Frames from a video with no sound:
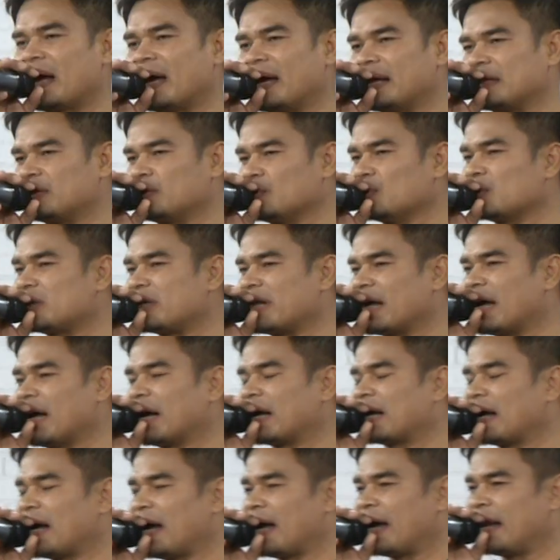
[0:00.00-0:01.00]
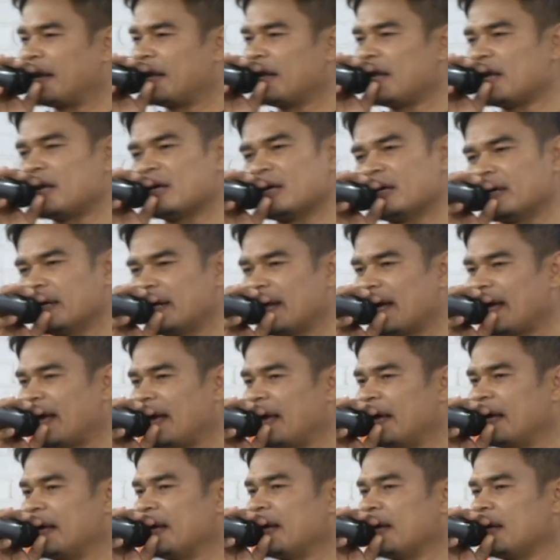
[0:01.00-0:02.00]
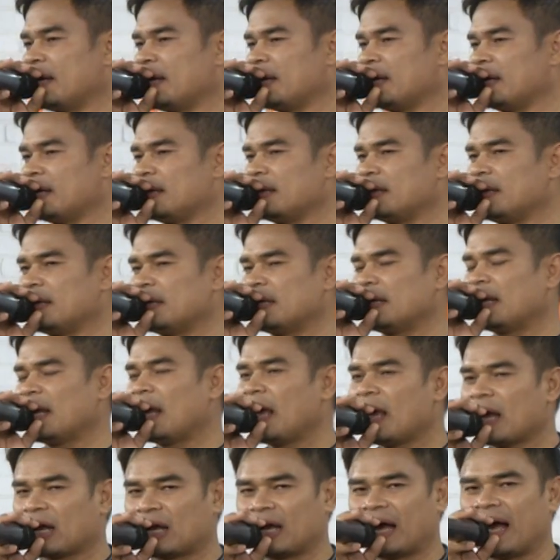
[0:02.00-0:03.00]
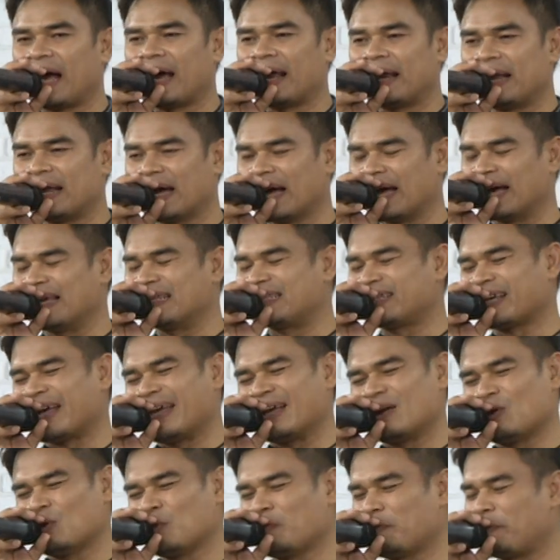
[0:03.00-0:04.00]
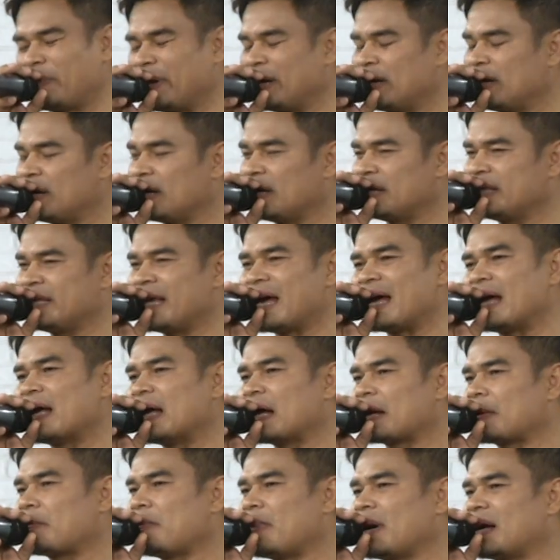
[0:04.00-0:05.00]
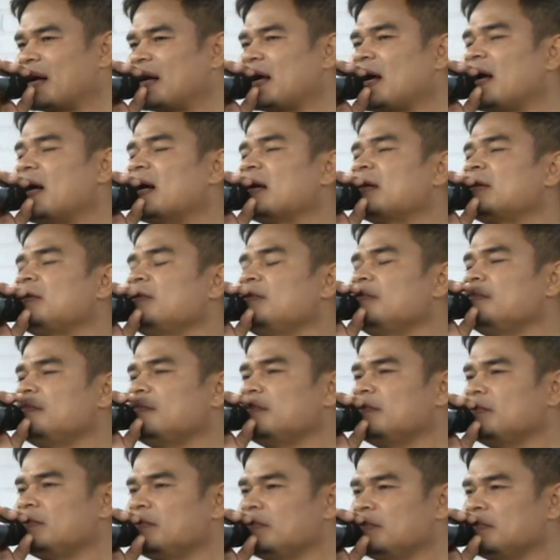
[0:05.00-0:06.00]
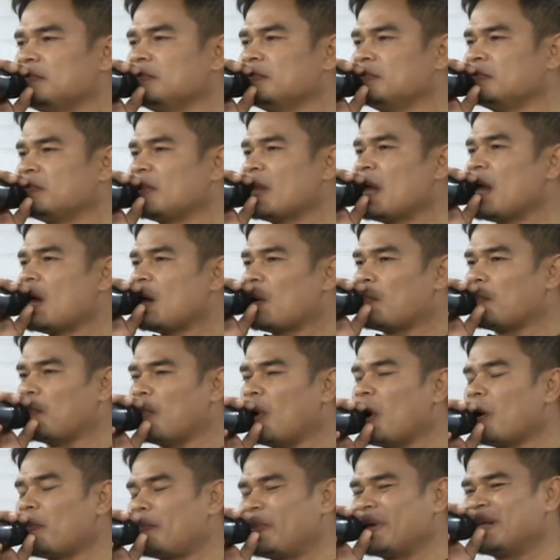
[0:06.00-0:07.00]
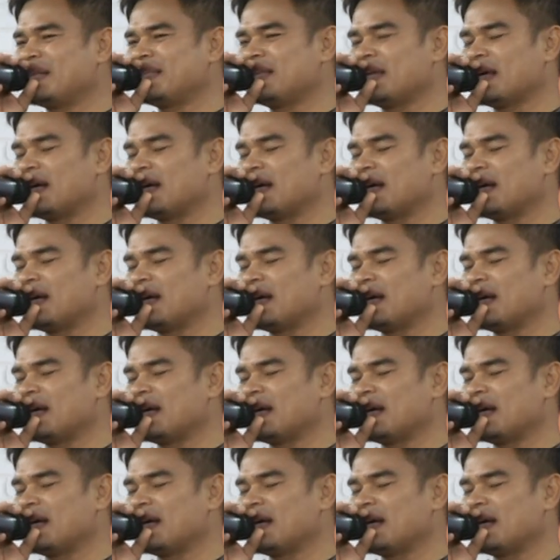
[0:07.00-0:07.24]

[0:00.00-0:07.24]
มารถหยุดอาการนี้ได้ การหายใจคงเป็นเรื่องยากบักคัก บอกเป็น